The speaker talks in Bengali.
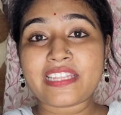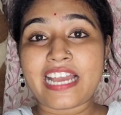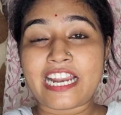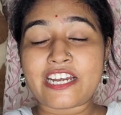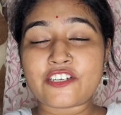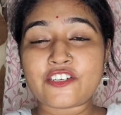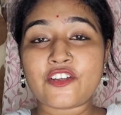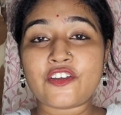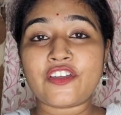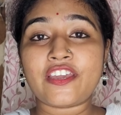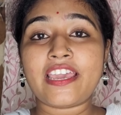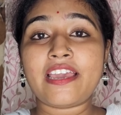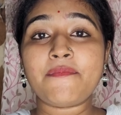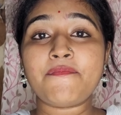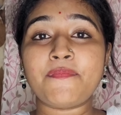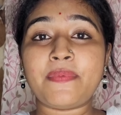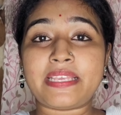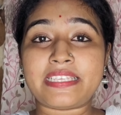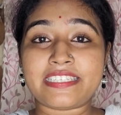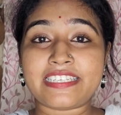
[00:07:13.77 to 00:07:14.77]
তার সঙ্গে
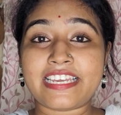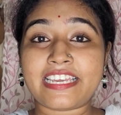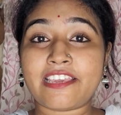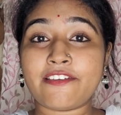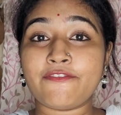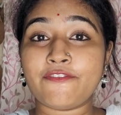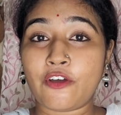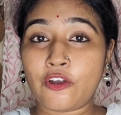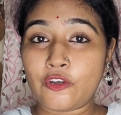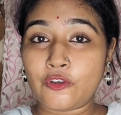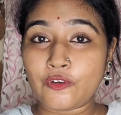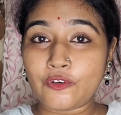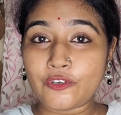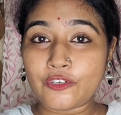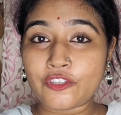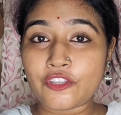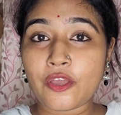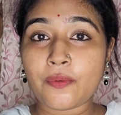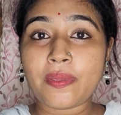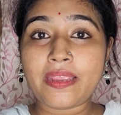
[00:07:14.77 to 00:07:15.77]
পেজটাকে ফলো
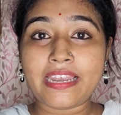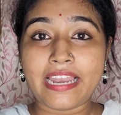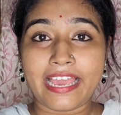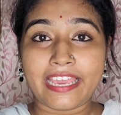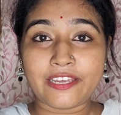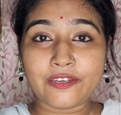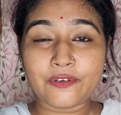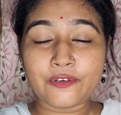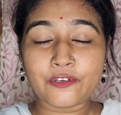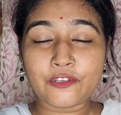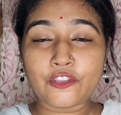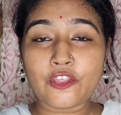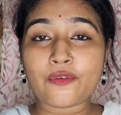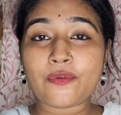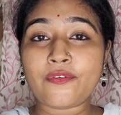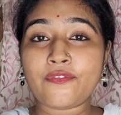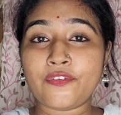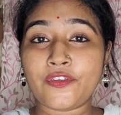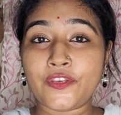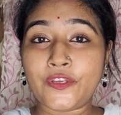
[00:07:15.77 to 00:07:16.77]
করতে হবে লাইক করতে
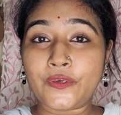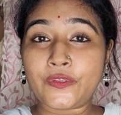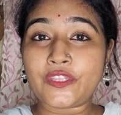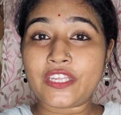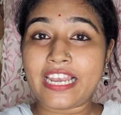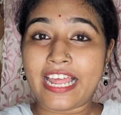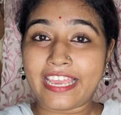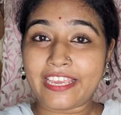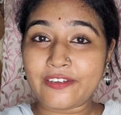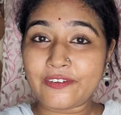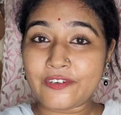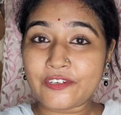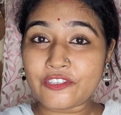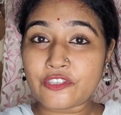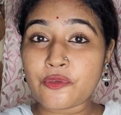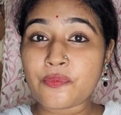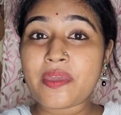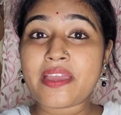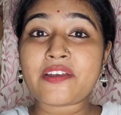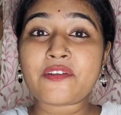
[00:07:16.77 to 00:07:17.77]
হবে ভিডিওতে লাইক
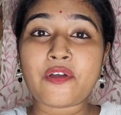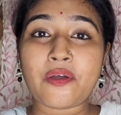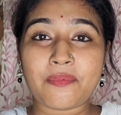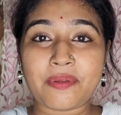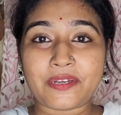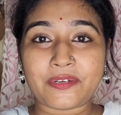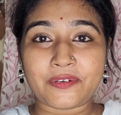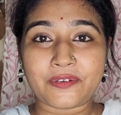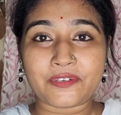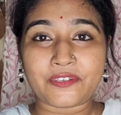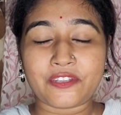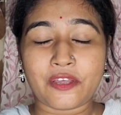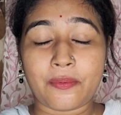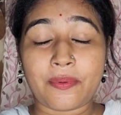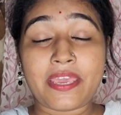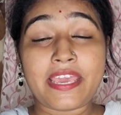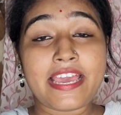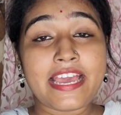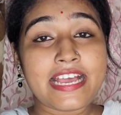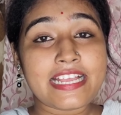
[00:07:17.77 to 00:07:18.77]
করতে হবে আর কমেন্ট করতে
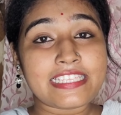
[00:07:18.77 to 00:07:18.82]
হবে